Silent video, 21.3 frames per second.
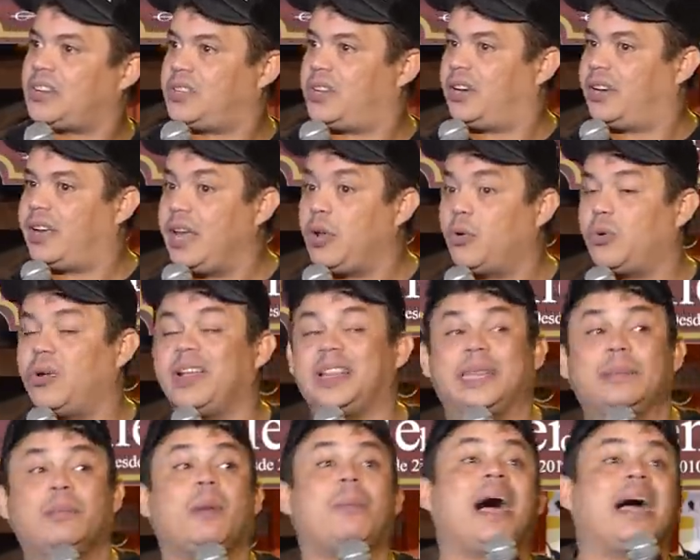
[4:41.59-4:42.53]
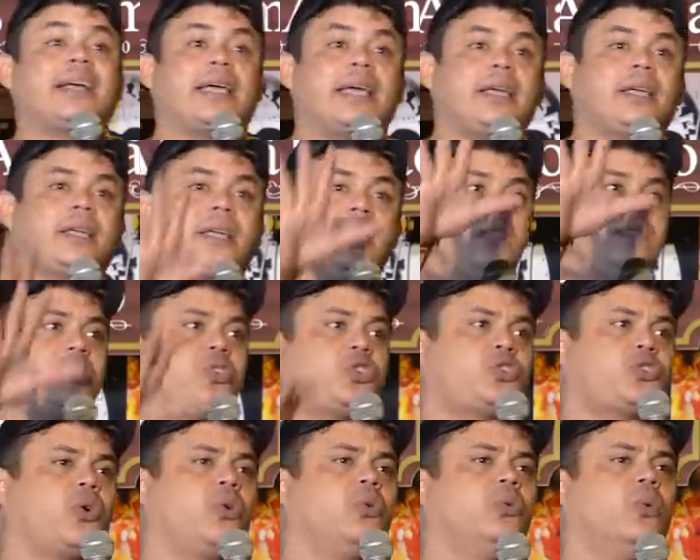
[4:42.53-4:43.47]
cheguei em Curitiba, marquei 15
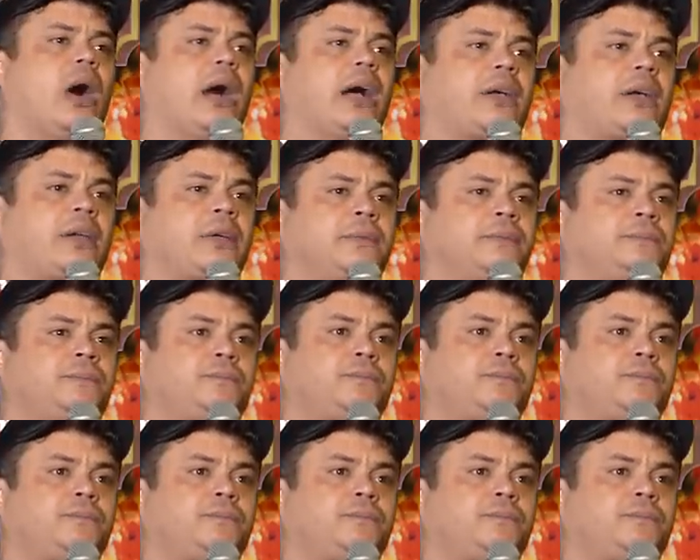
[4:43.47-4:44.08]
shows no Acre.